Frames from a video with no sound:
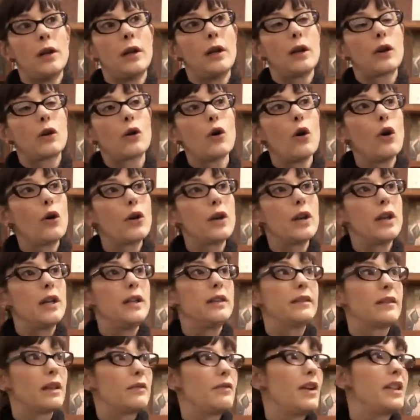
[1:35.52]
eh, con
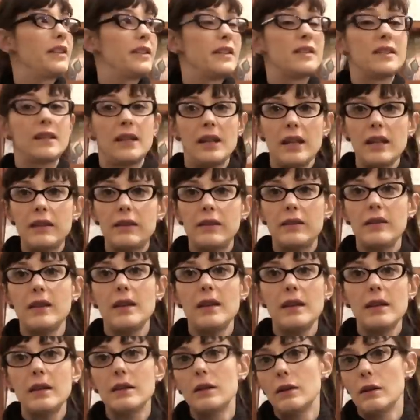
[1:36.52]
interventi
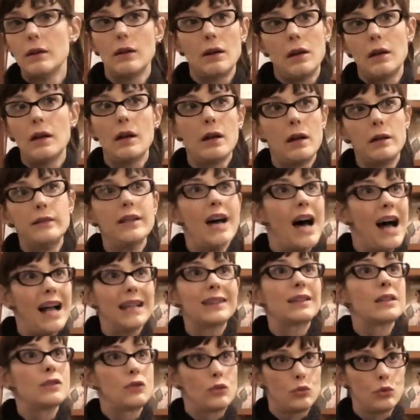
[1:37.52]
scritti eh, da
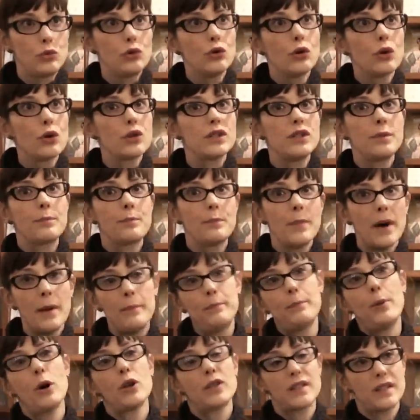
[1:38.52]
altri studiosi
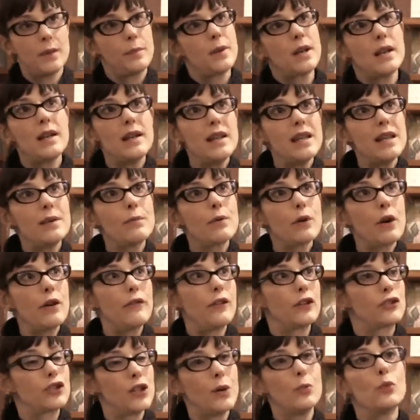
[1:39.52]
apposta per il libro e
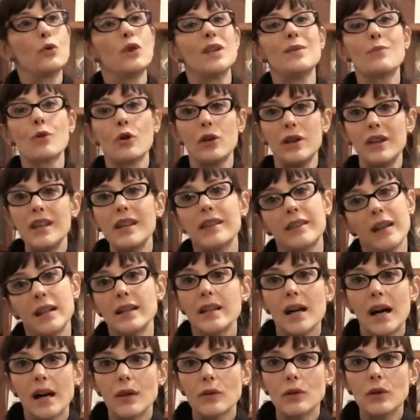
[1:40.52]
facciamo un libro in
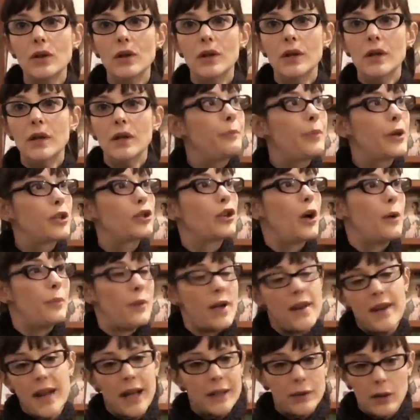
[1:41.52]
italiano. Perciò
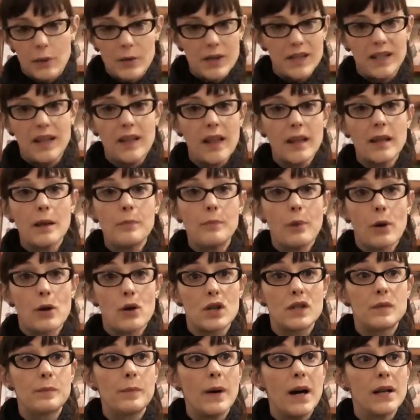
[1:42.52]
è nata questa idea del
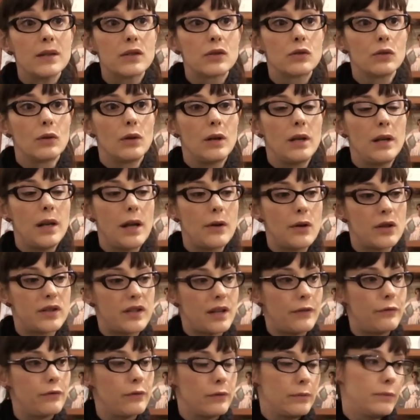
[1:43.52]
porno espanso. La
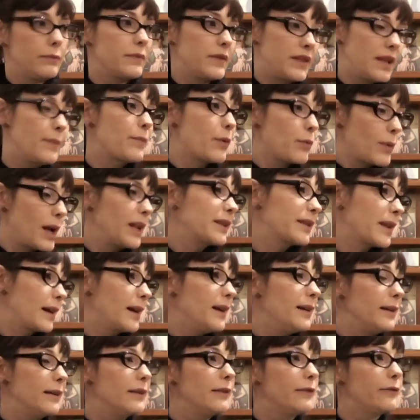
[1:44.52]
nostra, sempre
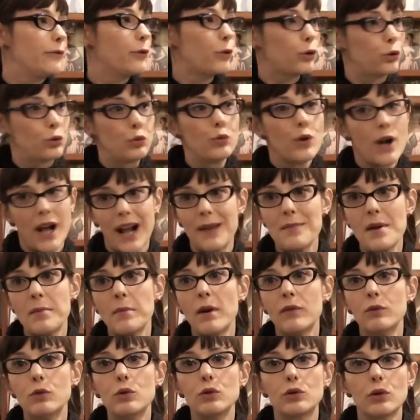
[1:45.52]
un'altra fortuna che
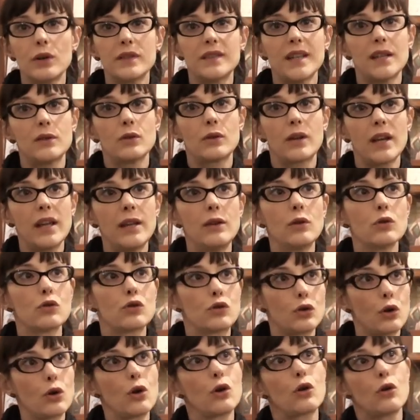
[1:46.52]
abbiamo avuto è stato che non
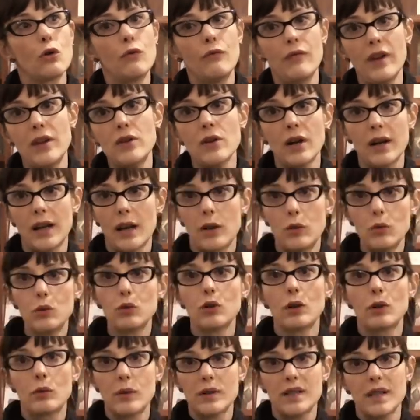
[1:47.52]
solo il convegno ha
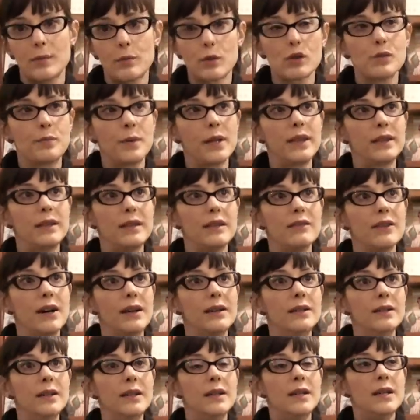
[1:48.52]
creduto in questa
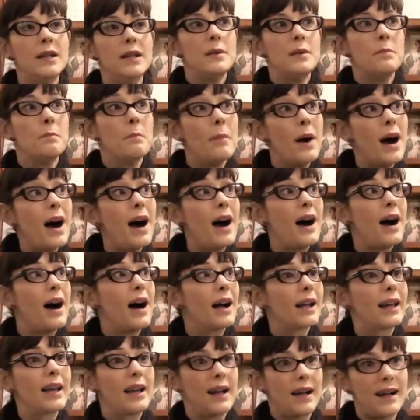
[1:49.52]
prospettiva, ma
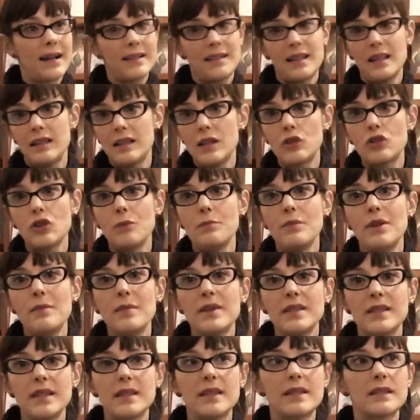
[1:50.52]
anche la casa editrice
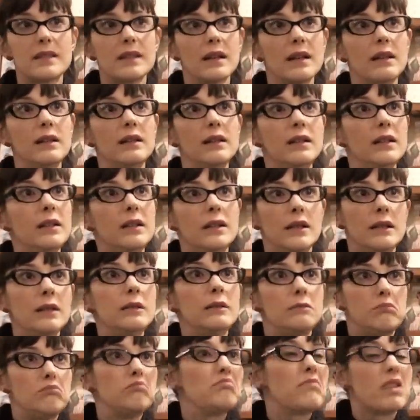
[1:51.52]
Mimesis,
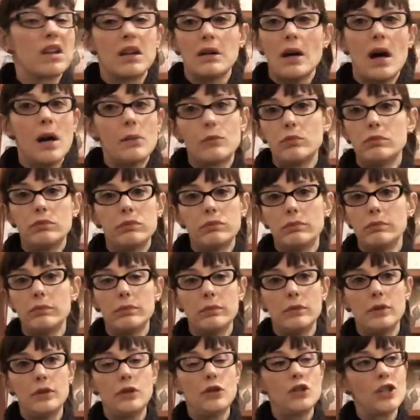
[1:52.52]

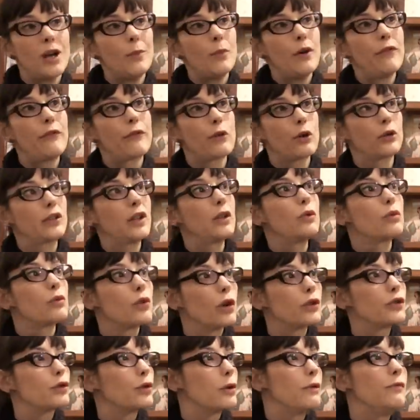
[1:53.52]
ehm, diciamo, a fronte di un
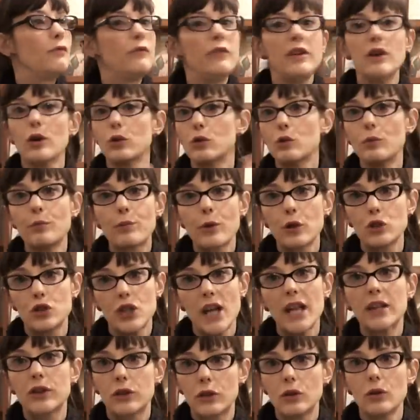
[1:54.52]
nostro invio di un
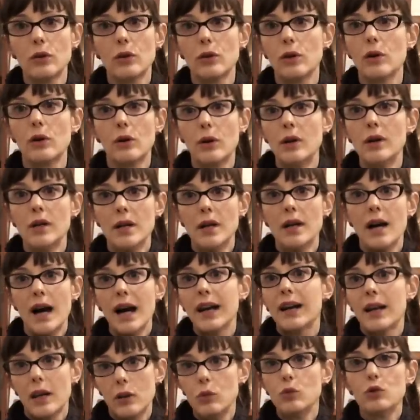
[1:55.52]
progetto,
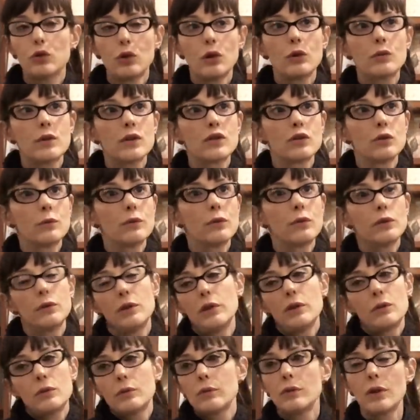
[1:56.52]
ha creduto in, questo,
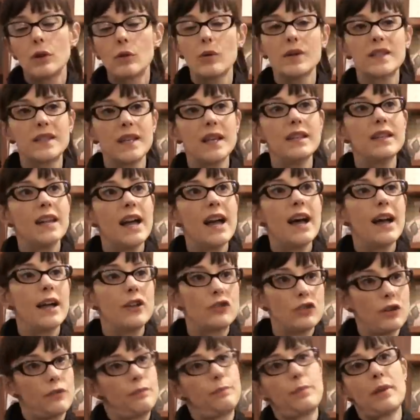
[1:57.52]
in, questa idea
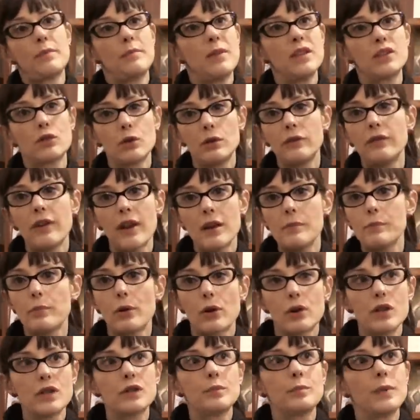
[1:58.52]
e ci ha permesso di fare il
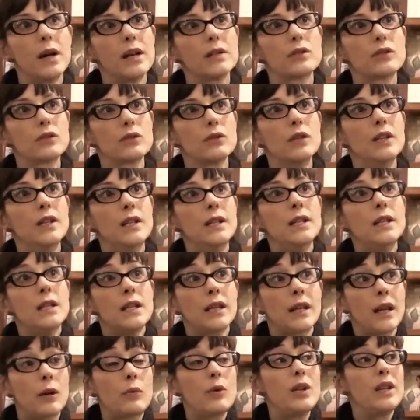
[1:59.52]
porno espanso,
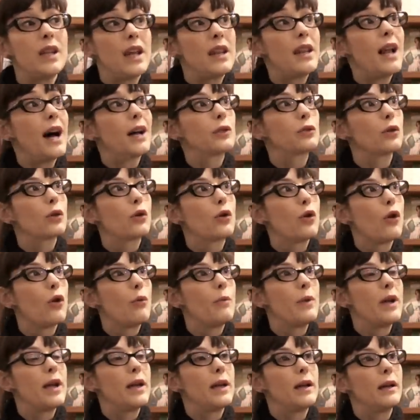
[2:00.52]
che quindi è nato
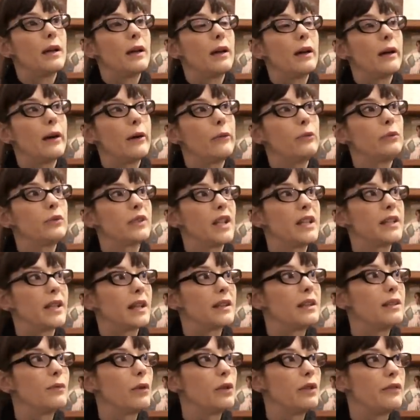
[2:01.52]
come eh, un
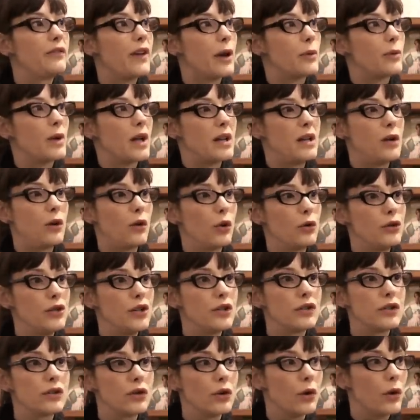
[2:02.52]
tentativo di fare una
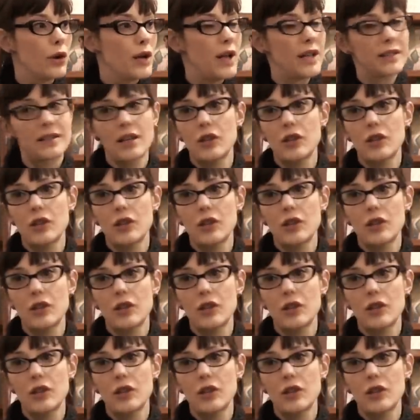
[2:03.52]
ricognizione a